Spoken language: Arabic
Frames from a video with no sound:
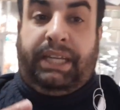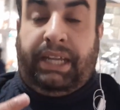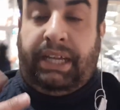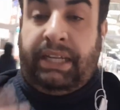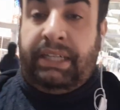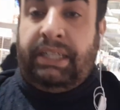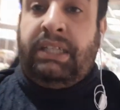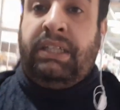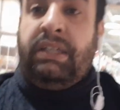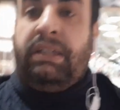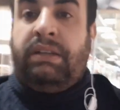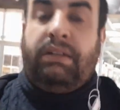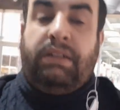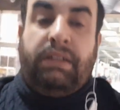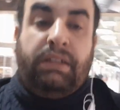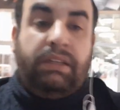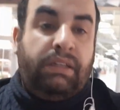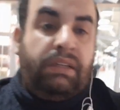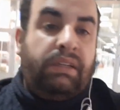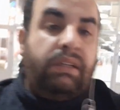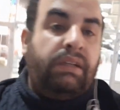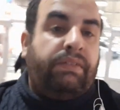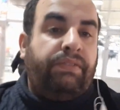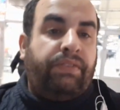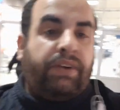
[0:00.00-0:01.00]
يعني
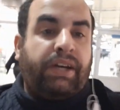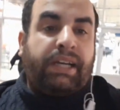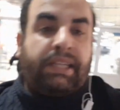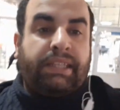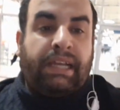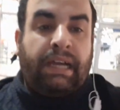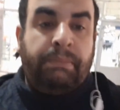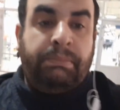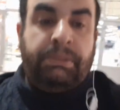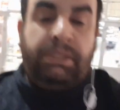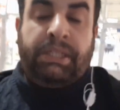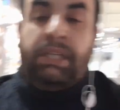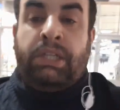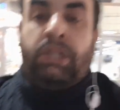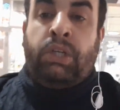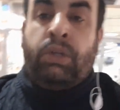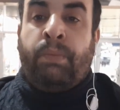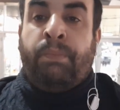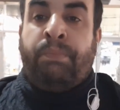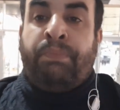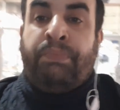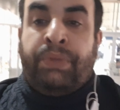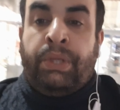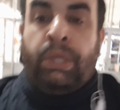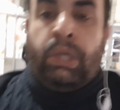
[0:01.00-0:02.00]
فقط حبتين
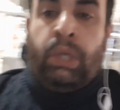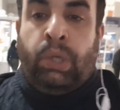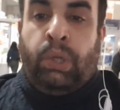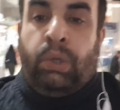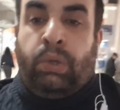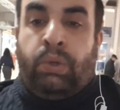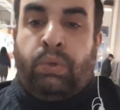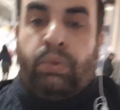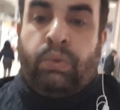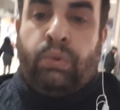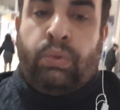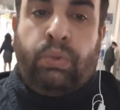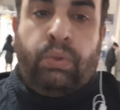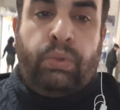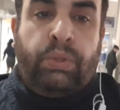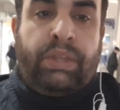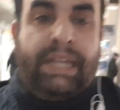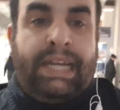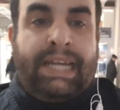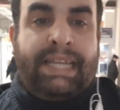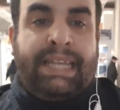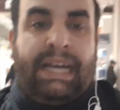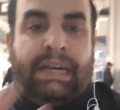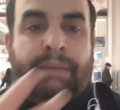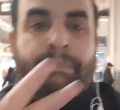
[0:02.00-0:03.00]

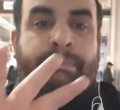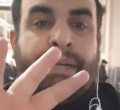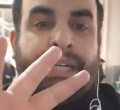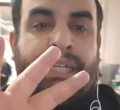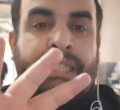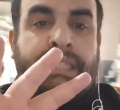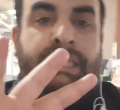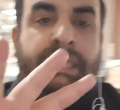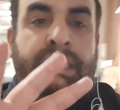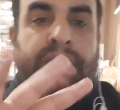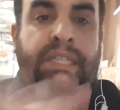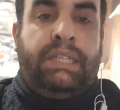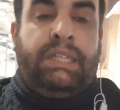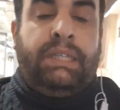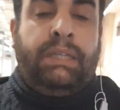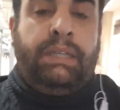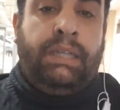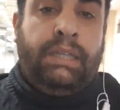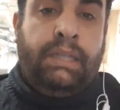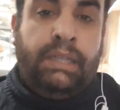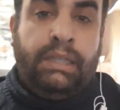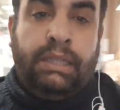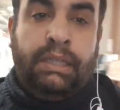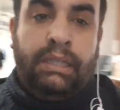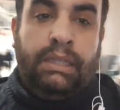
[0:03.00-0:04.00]
وثلاث حبات
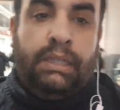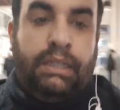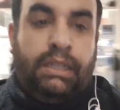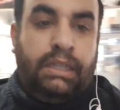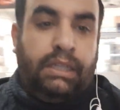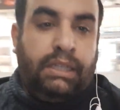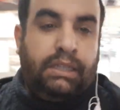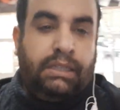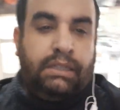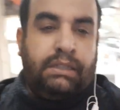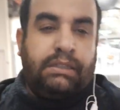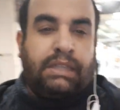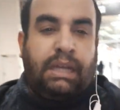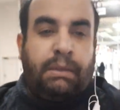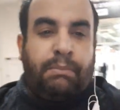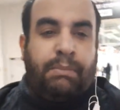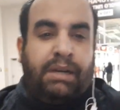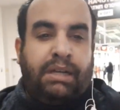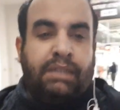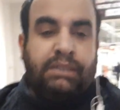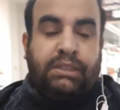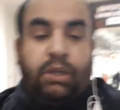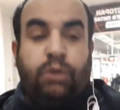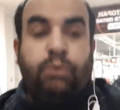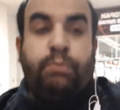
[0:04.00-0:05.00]

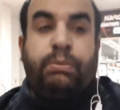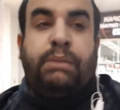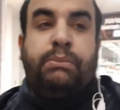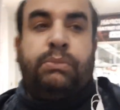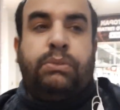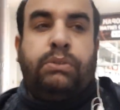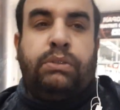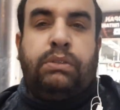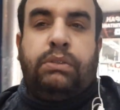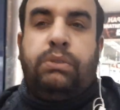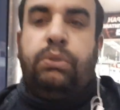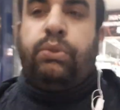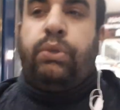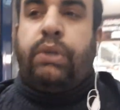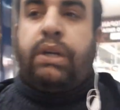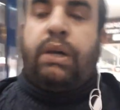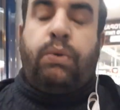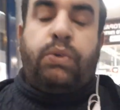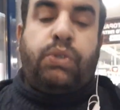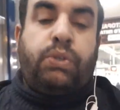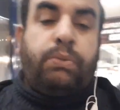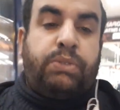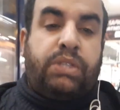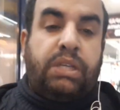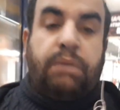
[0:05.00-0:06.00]
طماط او بندورة او
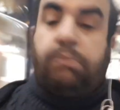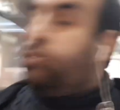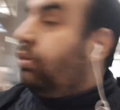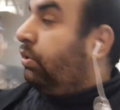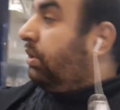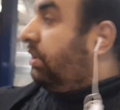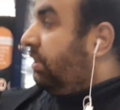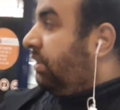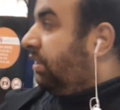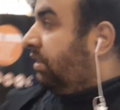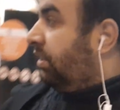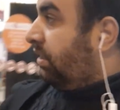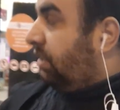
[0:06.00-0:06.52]
شو بسموها